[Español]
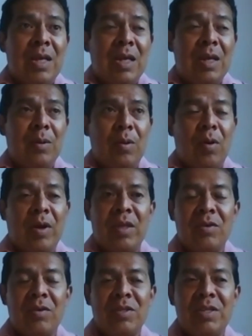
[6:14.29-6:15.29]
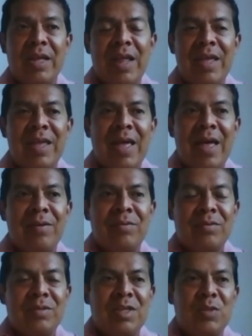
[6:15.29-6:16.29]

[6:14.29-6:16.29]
Lo que yo sí creía o sí